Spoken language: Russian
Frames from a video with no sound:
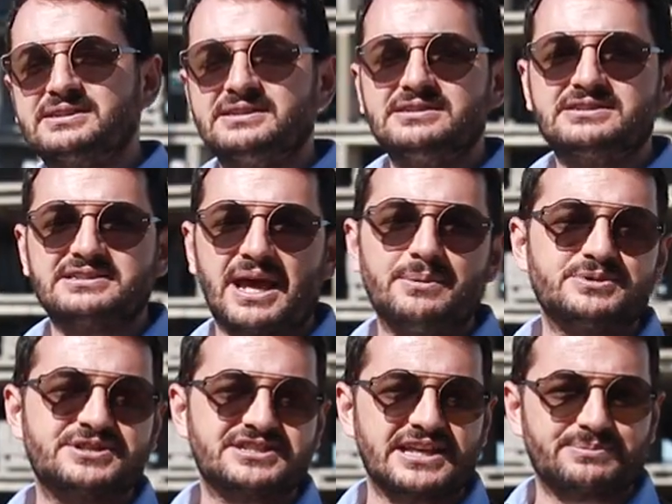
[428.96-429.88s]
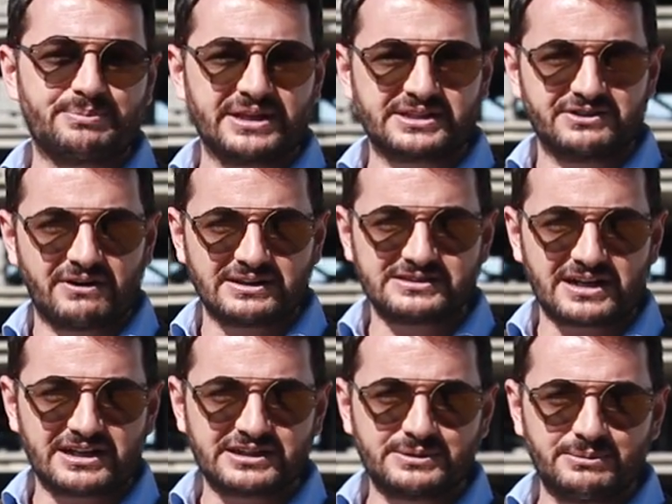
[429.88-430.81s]
1 – 75
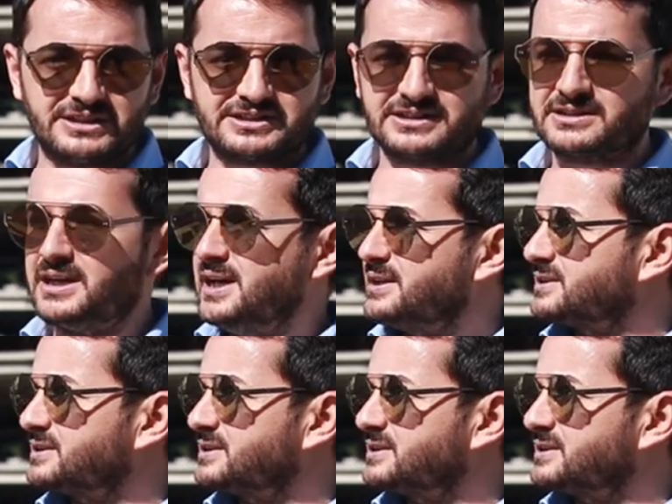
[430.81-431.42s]
квадрат метр,